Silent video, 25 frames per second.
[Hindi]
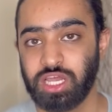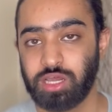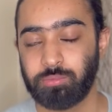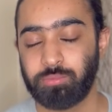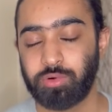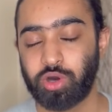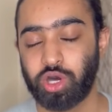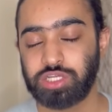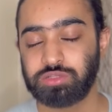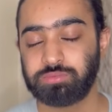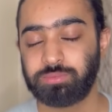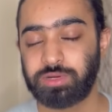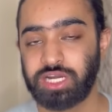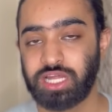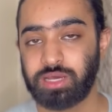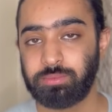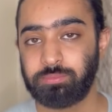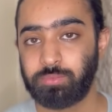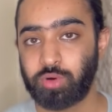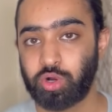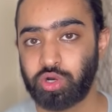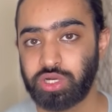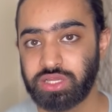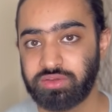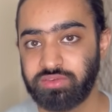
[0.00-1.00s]
बहुत बड़ा
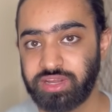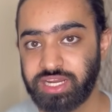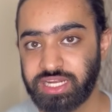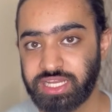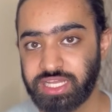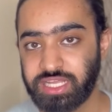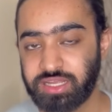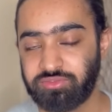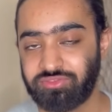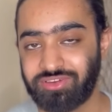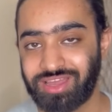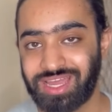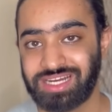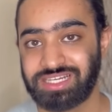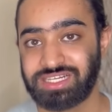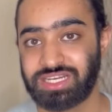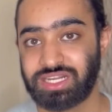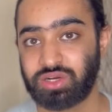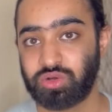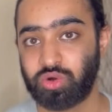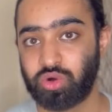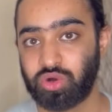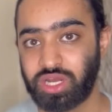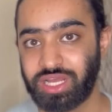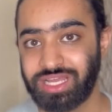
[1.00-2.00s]
मोटिवेटिंग फैक्टर
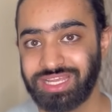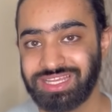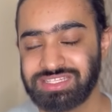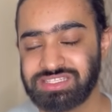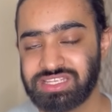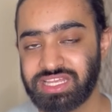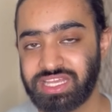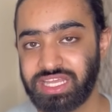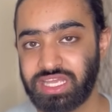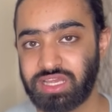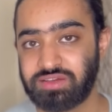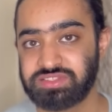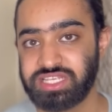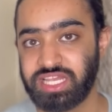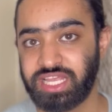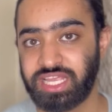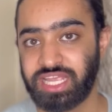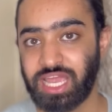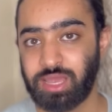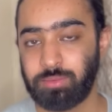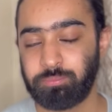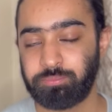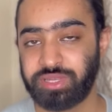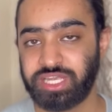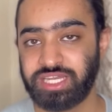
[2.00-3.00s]
होगा इस ए एफ सी
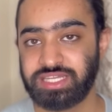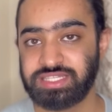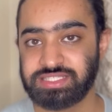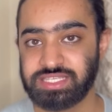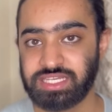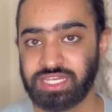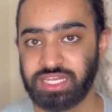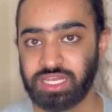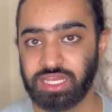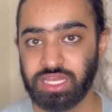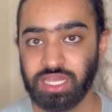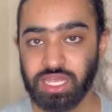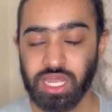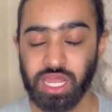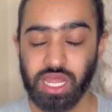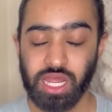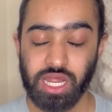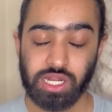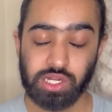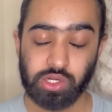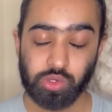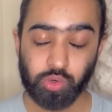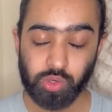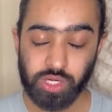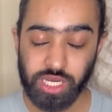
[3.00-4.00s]
कैंपेन से
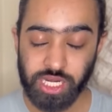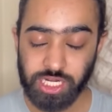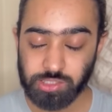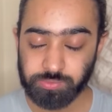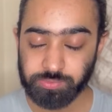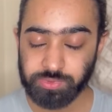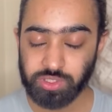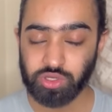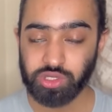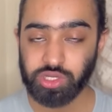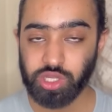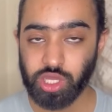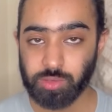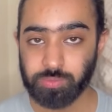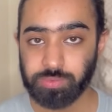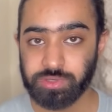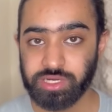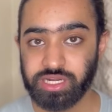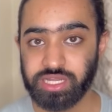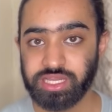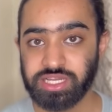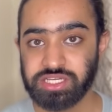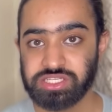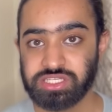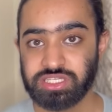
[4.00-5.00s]
डू लेट मी नो योर
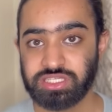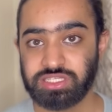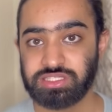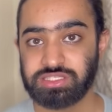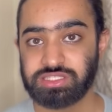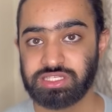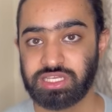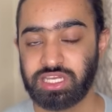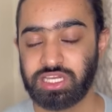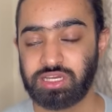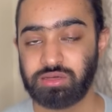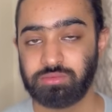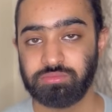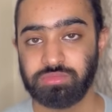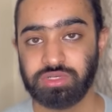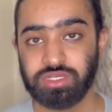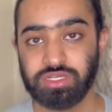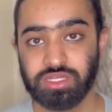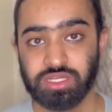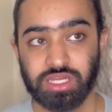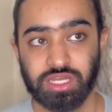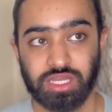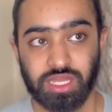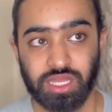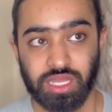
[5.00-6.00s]
प्रडिक्शंस के हम
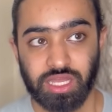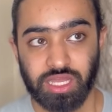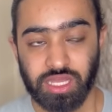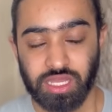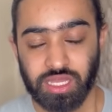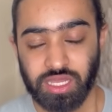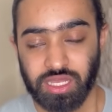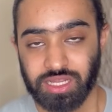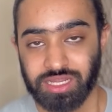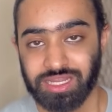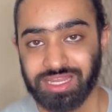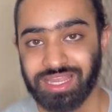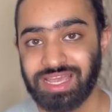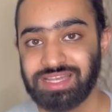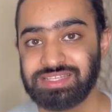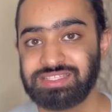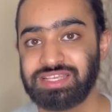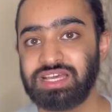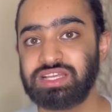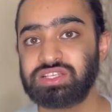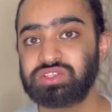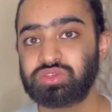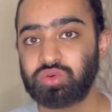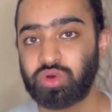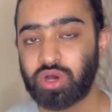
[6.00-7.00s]

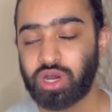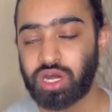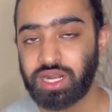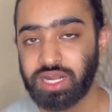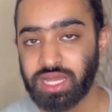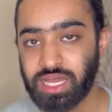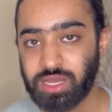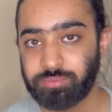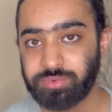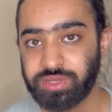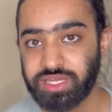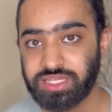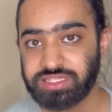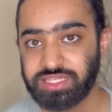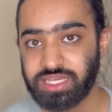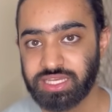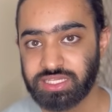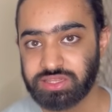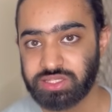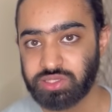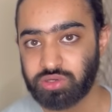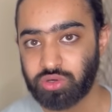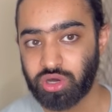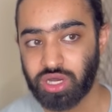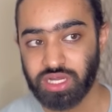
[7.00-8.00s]
कैसा स्क्वाड आप ये
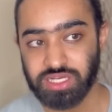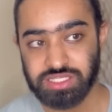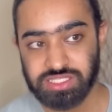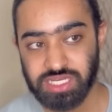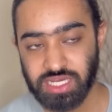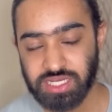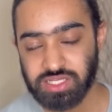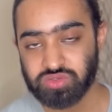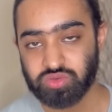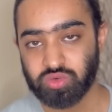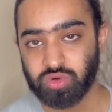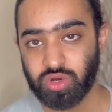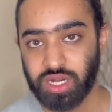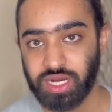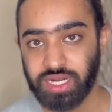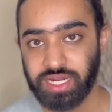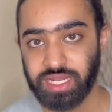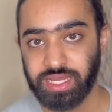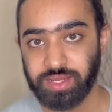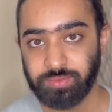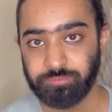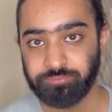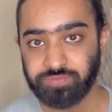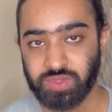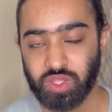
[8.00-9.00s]
देखते हो अच्छा स्क्वाड
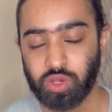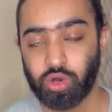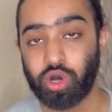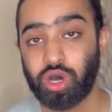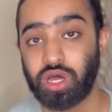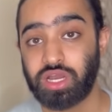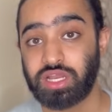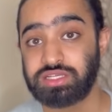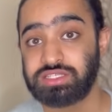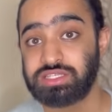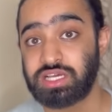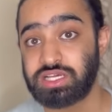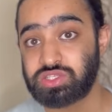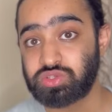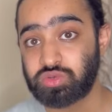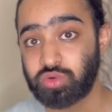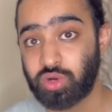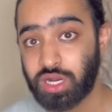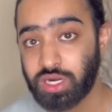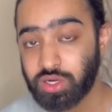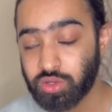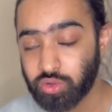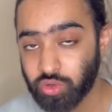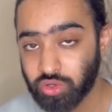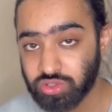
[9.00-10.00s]
है और अच्छा
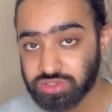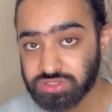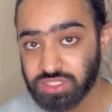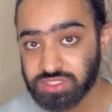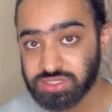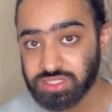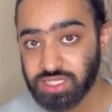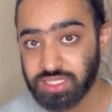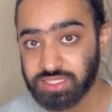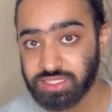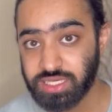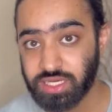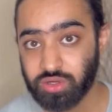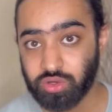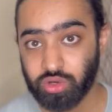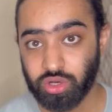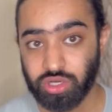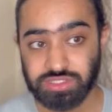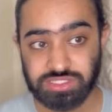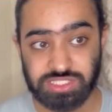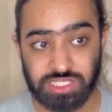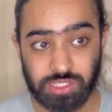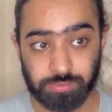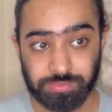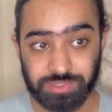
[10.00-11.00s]
स्क्वाड हो सकता था
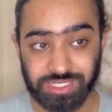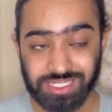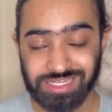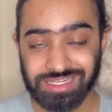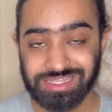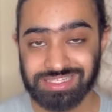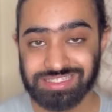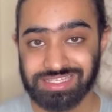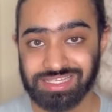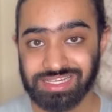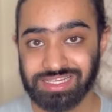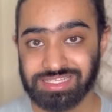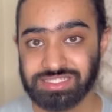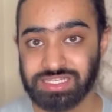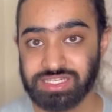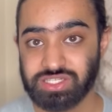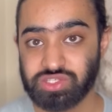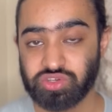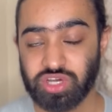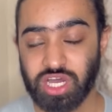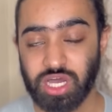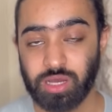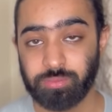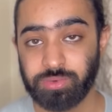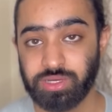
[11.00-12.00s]
कौन से प्लेयर्स हैं ऐसे
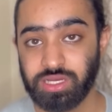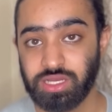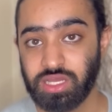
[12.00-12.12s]
जो आप